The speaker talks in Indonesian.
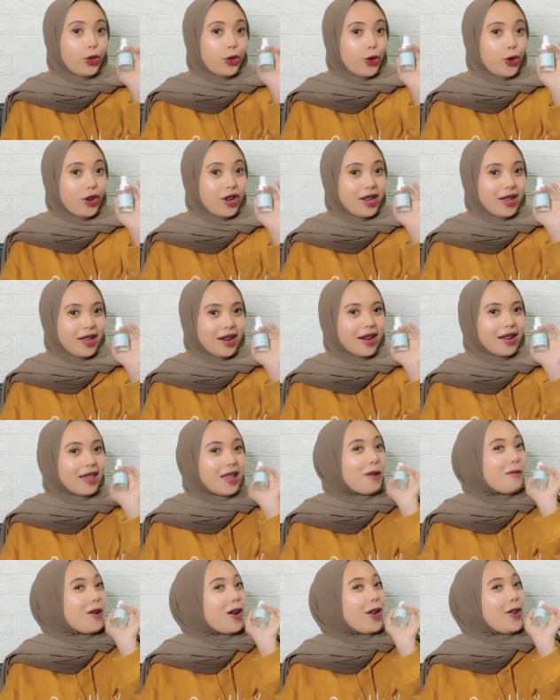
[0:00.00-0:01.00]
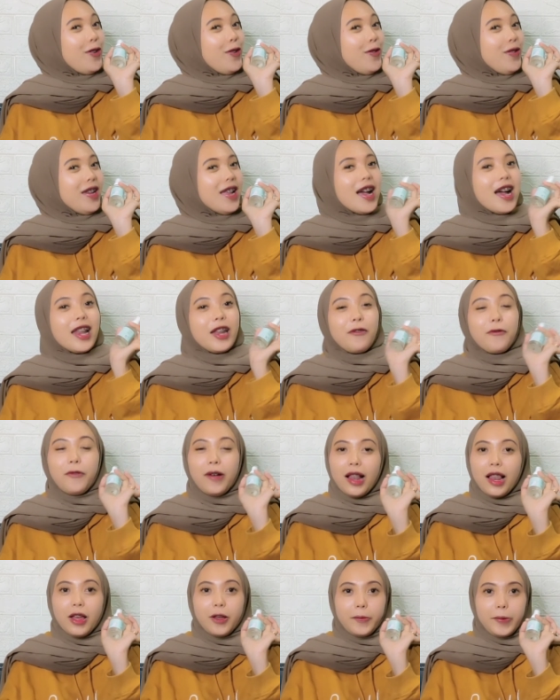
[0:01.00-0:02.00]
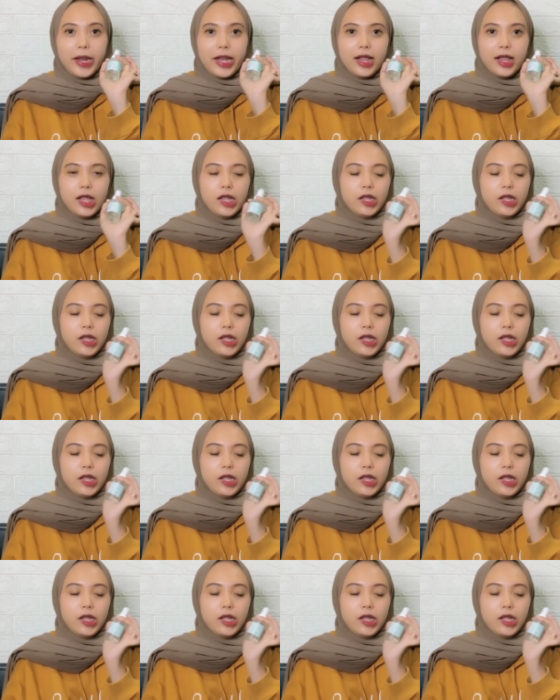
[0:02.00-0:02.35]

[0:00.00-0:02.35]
celana tangan dari Falabel.